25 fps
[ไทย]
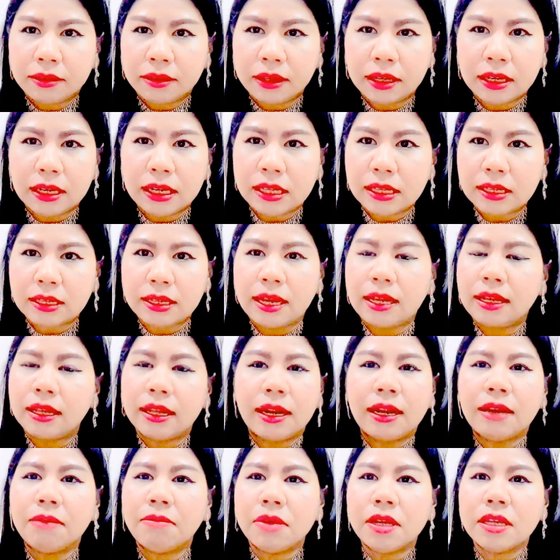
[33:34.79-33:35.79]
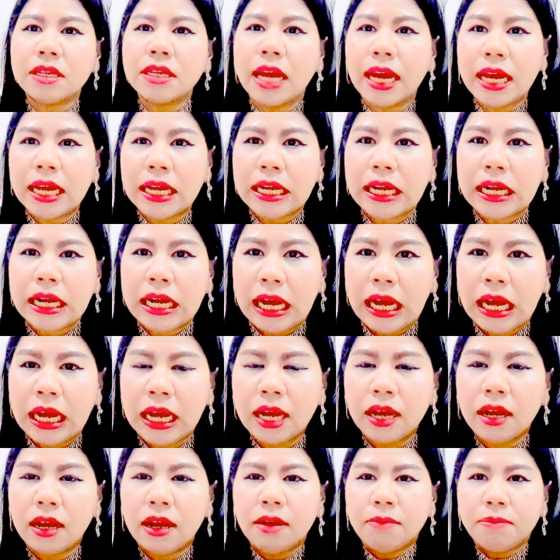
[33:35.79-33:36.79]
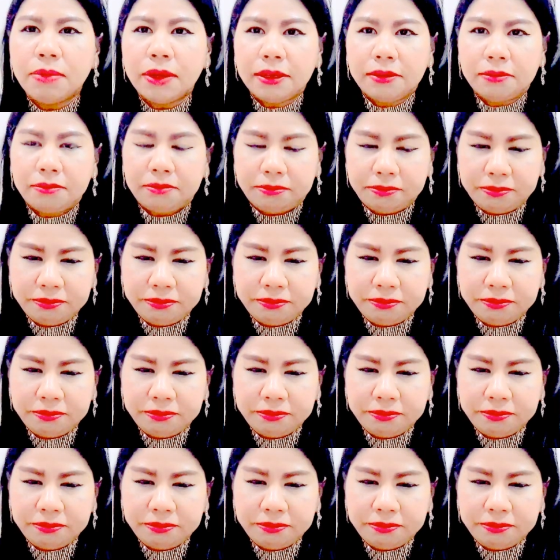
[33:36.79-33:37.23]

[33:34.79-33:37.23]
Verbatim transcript: เดินเส้นอะไรไม่ใช่นะคะ เป็น